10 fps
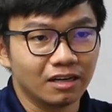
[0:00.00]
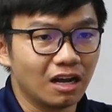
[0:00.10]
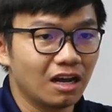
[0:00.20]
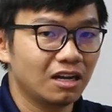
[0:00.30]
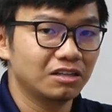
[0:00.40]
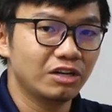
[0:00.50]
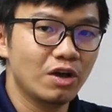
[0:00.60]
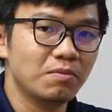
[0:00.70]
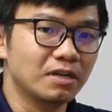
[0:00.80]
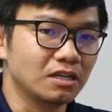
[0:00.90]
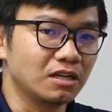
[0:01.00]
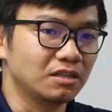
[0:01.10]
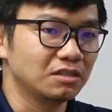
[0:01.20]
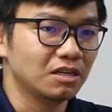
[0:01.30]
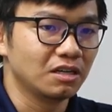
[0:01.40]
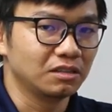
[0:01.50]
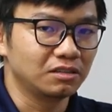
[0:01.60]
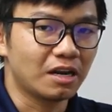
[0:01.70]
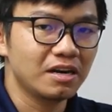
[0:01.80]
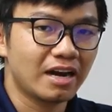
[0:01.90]
à, nếu mà
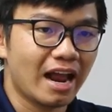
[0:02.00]
tính